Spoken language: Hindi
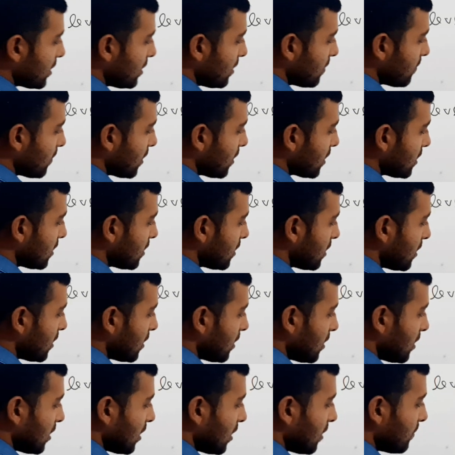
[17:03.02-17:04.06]
गई हमारी
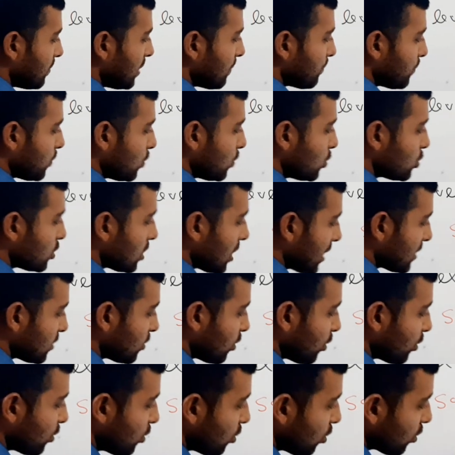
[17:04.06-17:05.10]
अब ये पूछ रहा
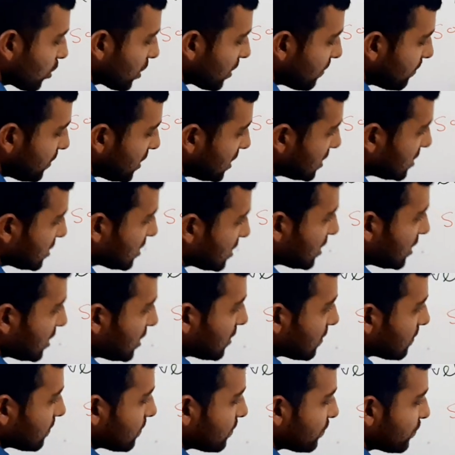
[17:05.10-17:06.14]
दोनों के बीच की
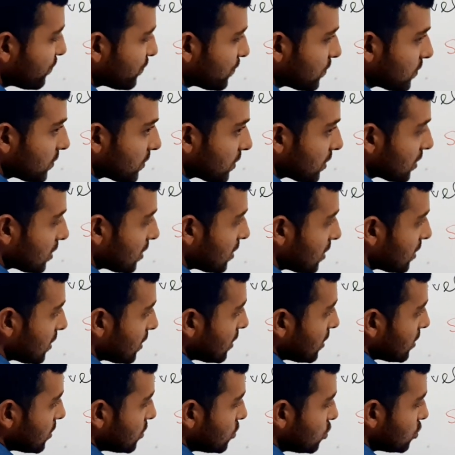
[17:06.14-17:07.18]

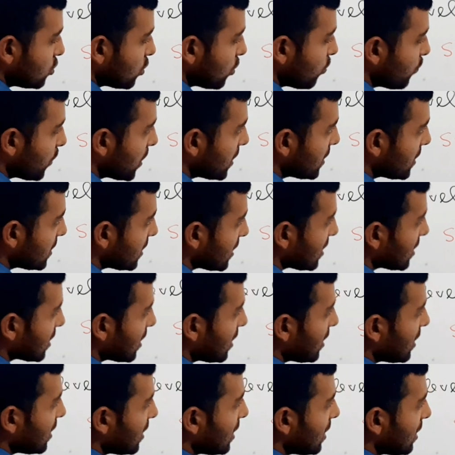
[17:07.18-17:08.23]
जो
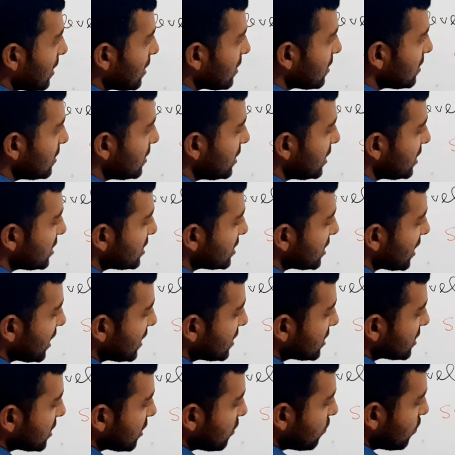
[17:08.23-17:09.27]
वर्टिकल है
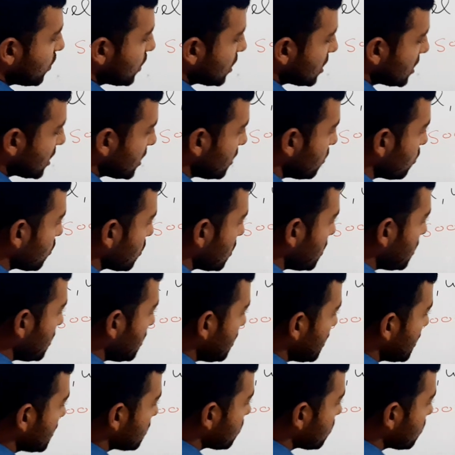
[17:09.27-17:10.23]
डिस्टेंस है वो कितनी होगी ये